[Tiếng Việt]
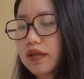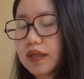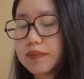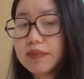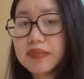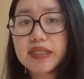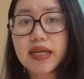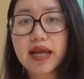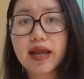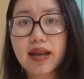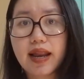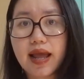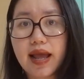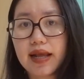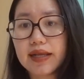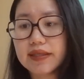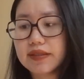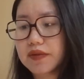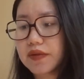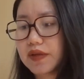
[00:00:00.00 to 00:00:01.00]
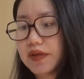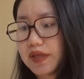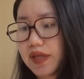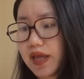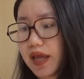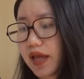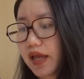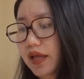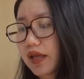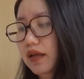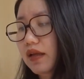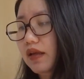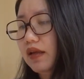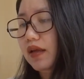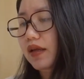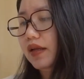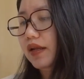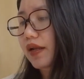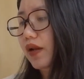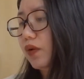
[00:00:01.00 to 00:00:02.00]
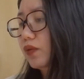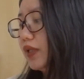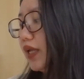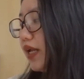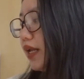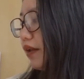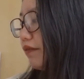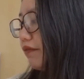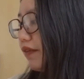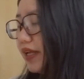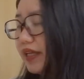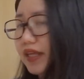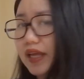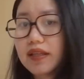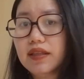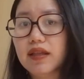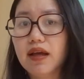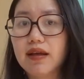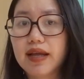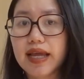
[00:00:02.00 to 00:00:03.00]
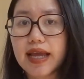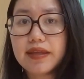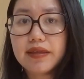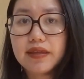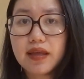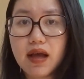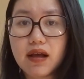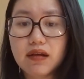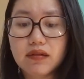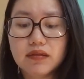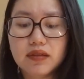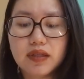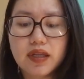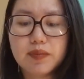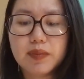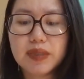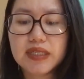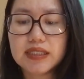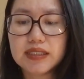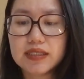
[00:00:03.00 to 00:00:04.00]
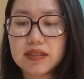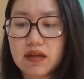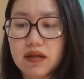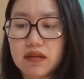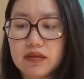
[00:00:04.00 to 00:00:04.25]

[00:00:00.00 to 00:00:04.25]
kiểm tra lại cho nó dễ thì đầu tiên là về giấy tờ cá nhân thì mình